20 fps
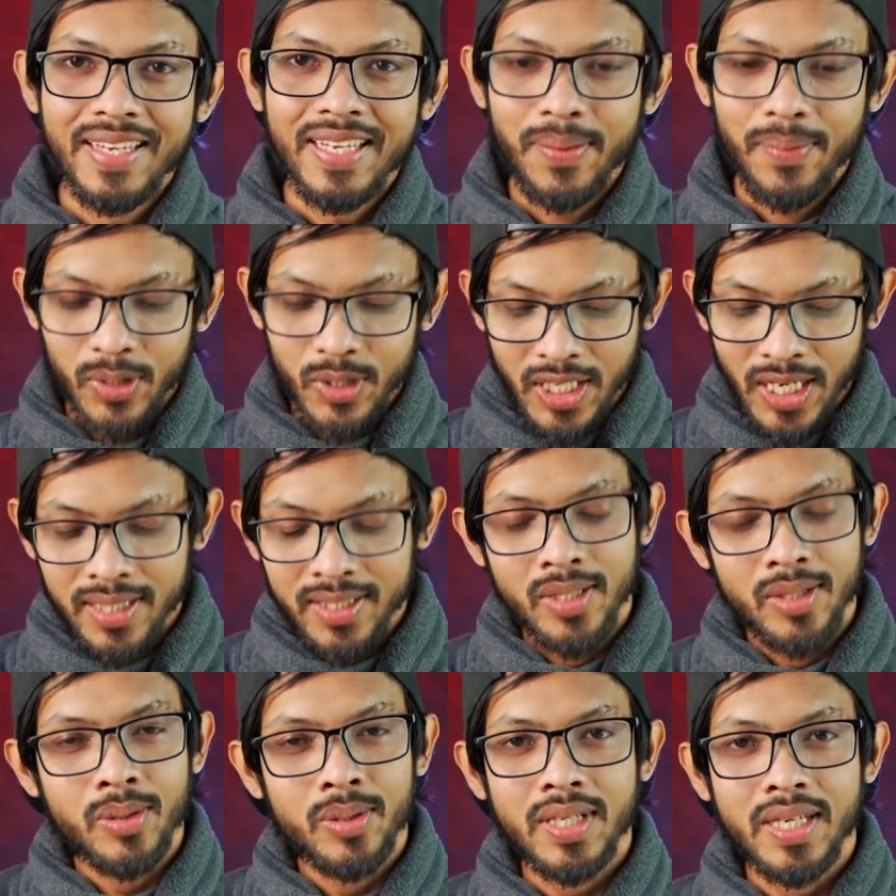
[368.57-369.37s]
এবং
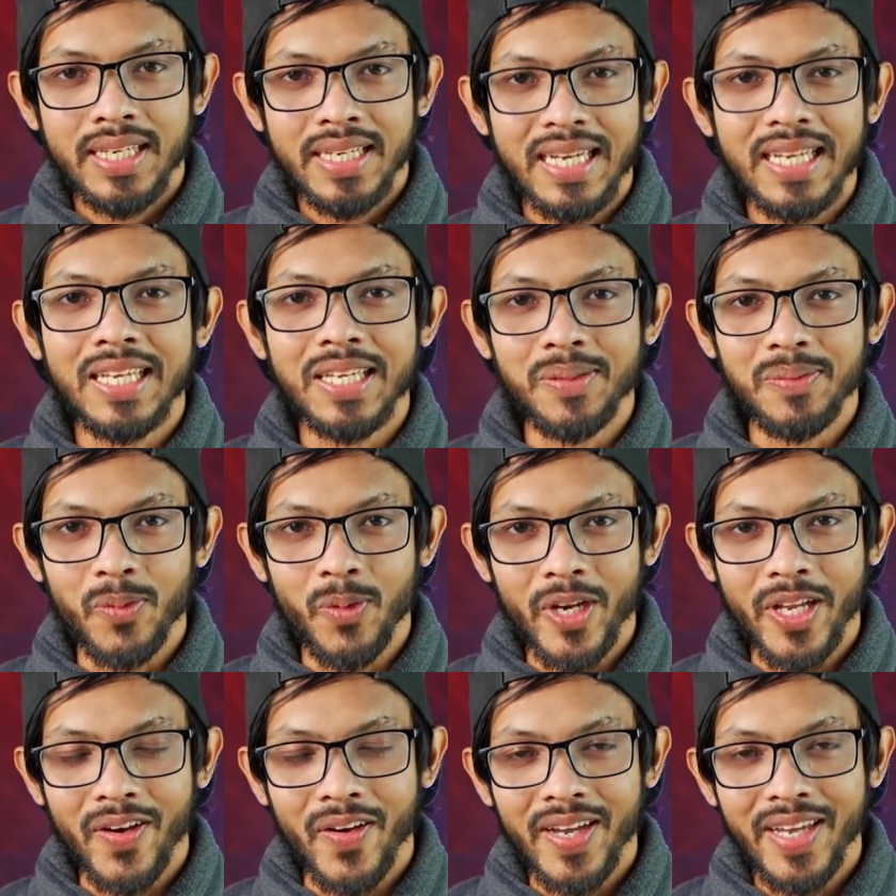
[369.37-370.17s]
সার্থকতা এখানে
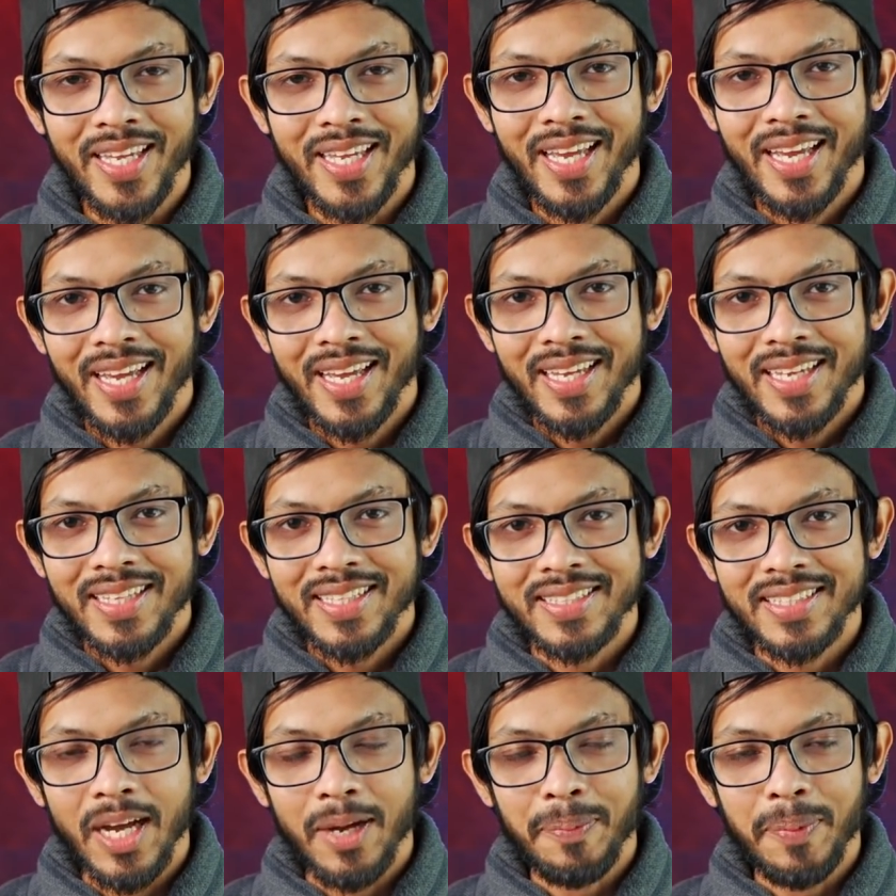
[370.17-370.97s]
মনে হয়
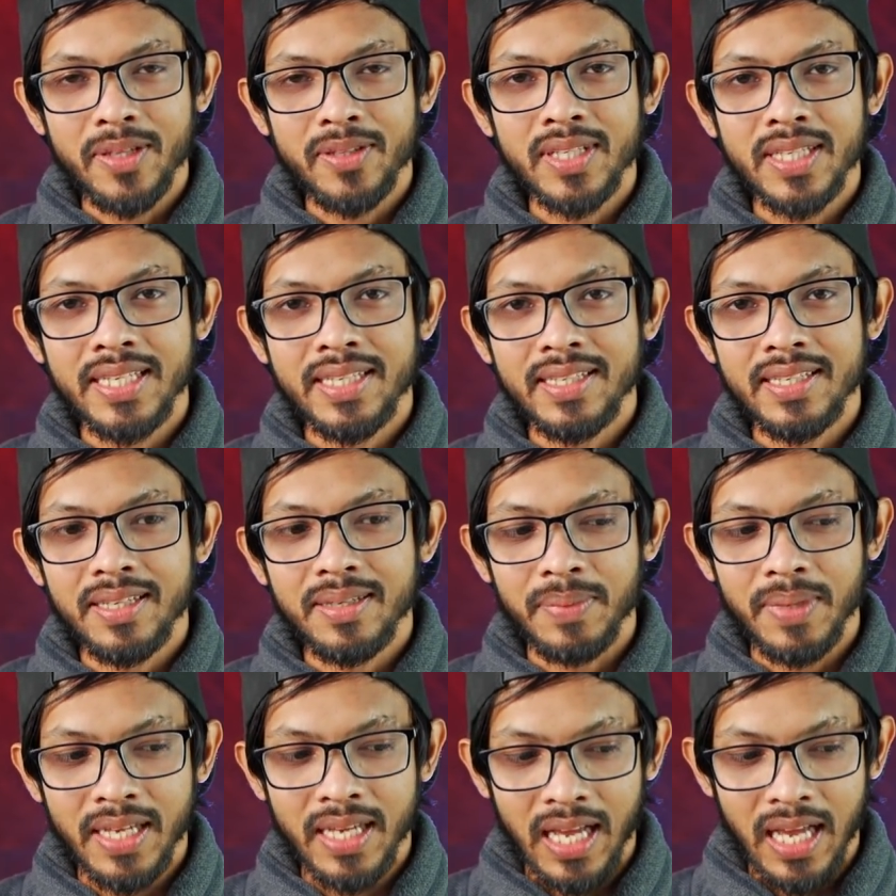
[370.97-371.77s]
যে আপনাদের
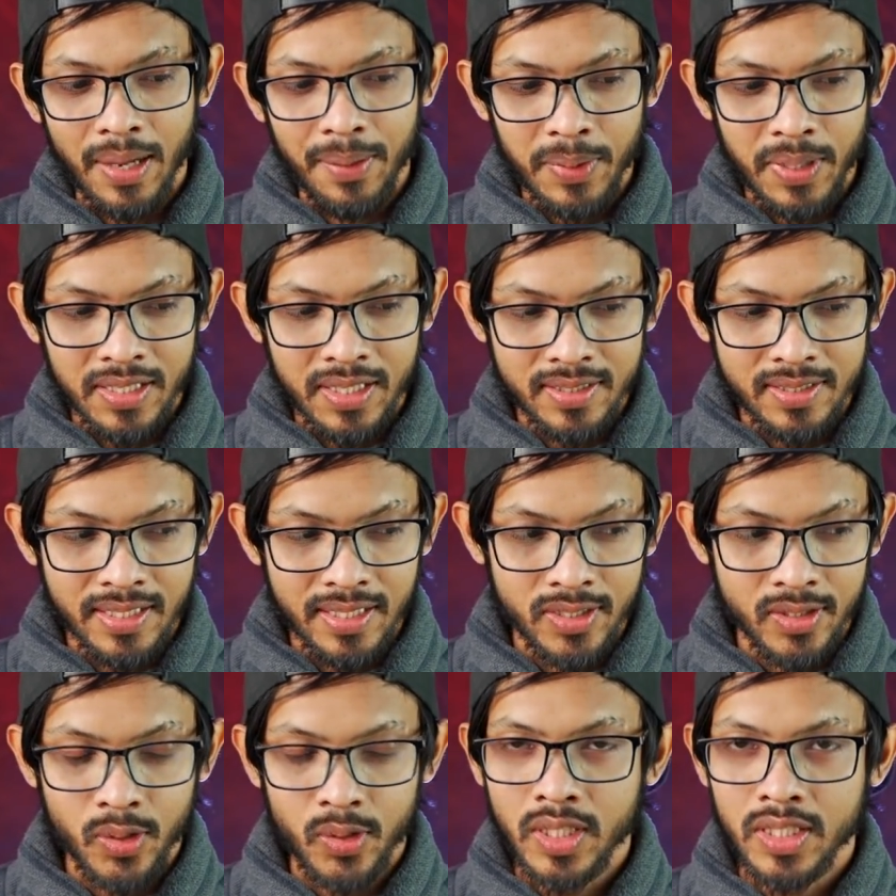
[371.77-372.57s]
মানে আমার কাছ
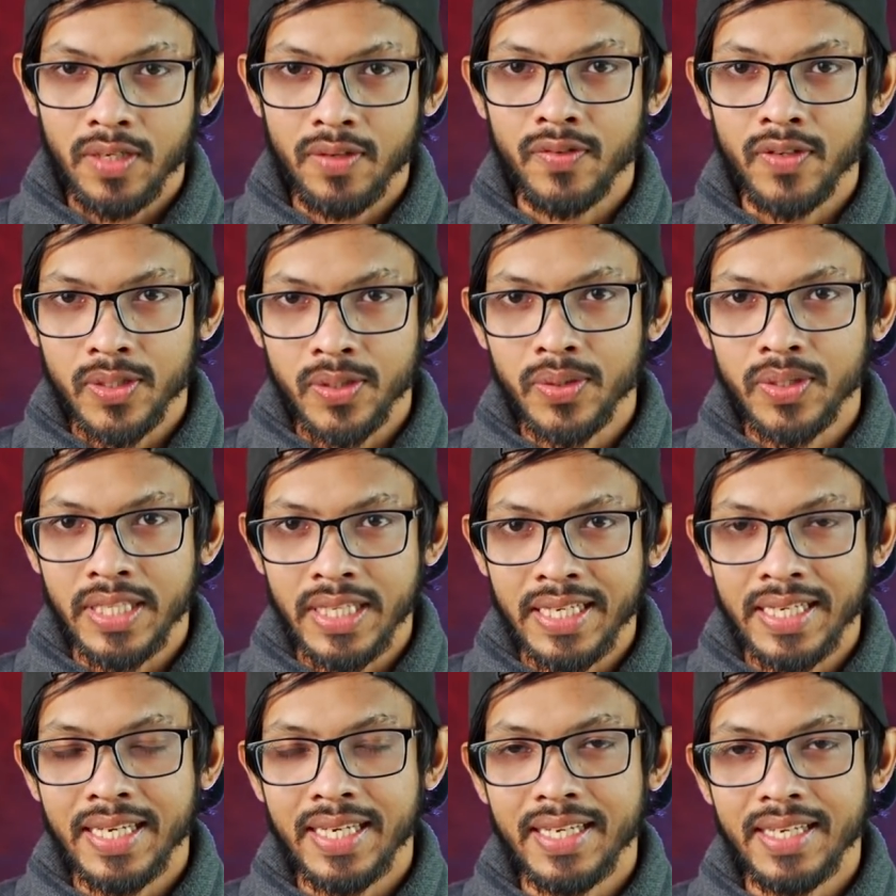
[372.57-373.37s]
থেকে ছোট একটা ভিডিও
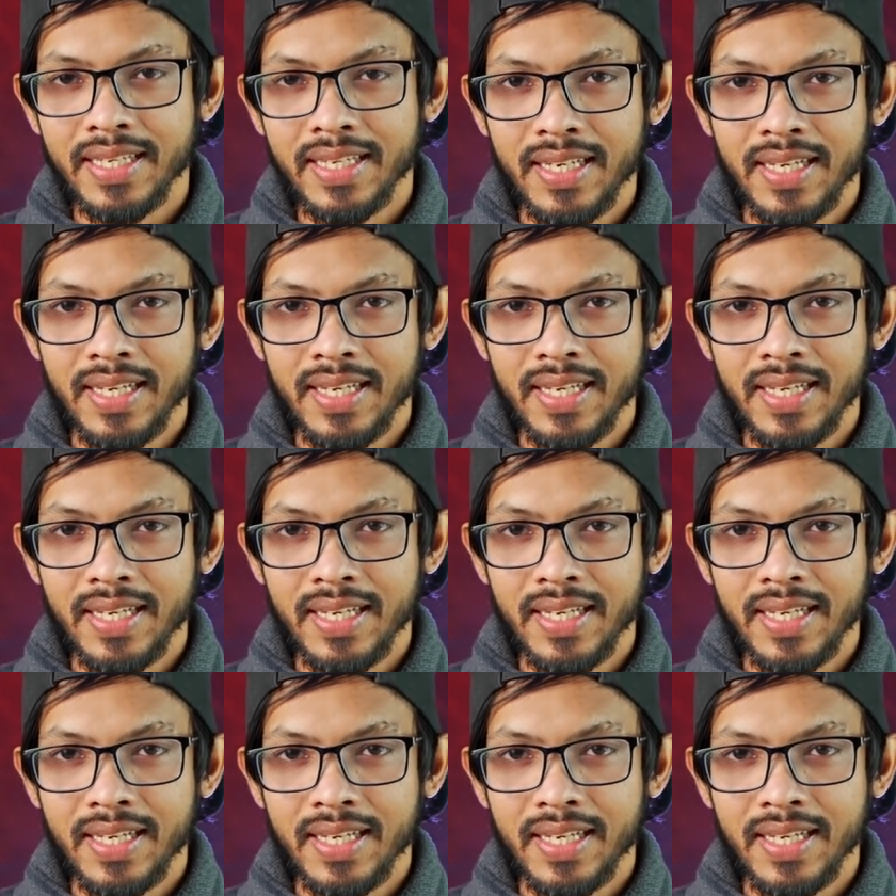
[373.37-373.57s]
দেখে